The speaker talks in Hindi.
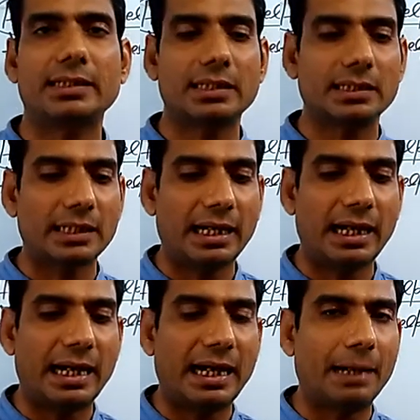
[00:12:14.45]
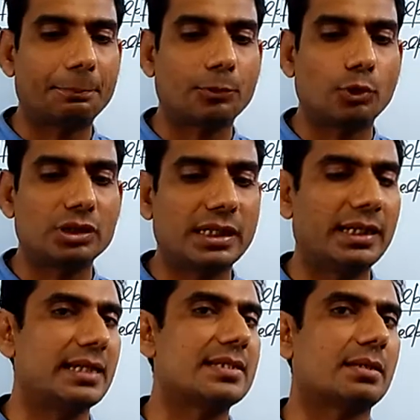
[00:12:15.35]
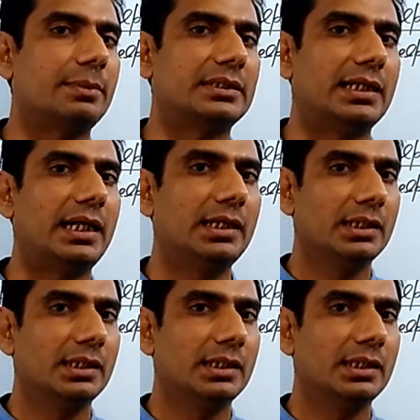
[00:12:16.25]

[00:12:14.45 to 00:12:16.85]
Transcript: थी कि यहां आपको ये नहीं समझना